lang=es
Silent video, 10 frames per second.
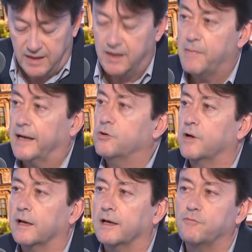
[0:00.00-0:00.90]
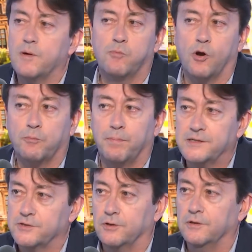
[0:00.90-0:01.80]
Imagino que, que fue por
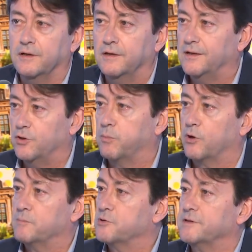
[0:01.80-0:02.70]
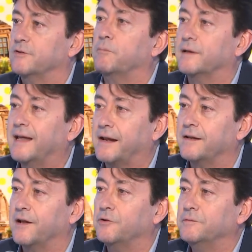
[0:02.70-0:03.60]
pasión y no por imposición
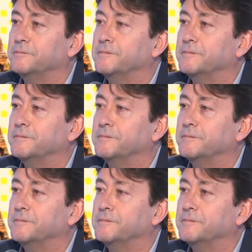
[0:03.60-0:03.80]
paterna, ¿no?